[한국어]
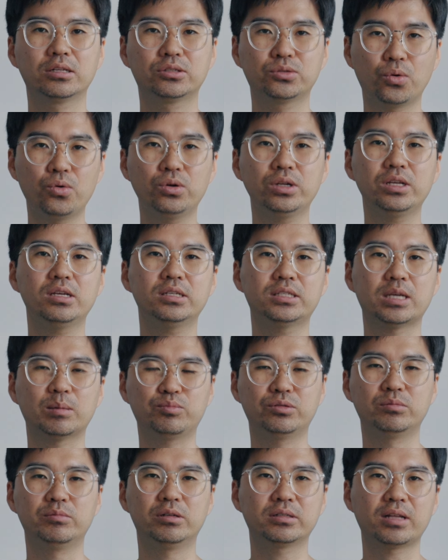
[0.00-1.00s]
소니
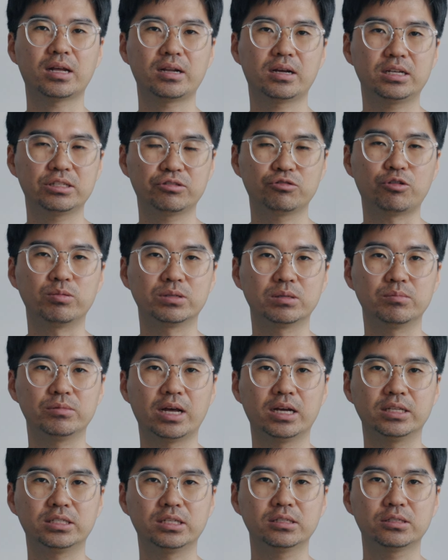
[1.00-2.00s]
제품을 따라갈 수는
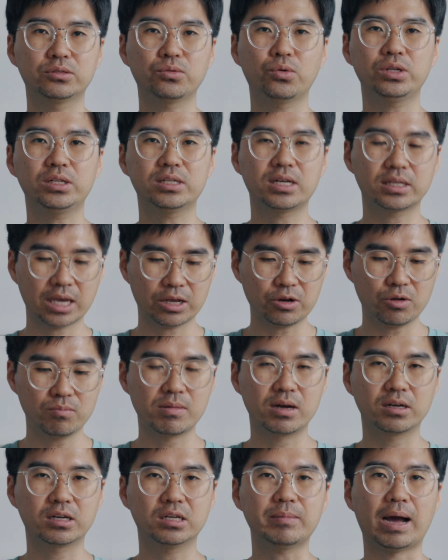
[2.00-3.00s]
없습니다. 아직 소니나
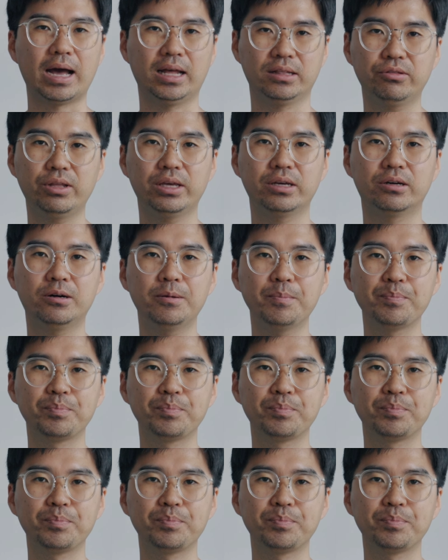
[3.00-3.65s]
캐논만큼 안 돼요.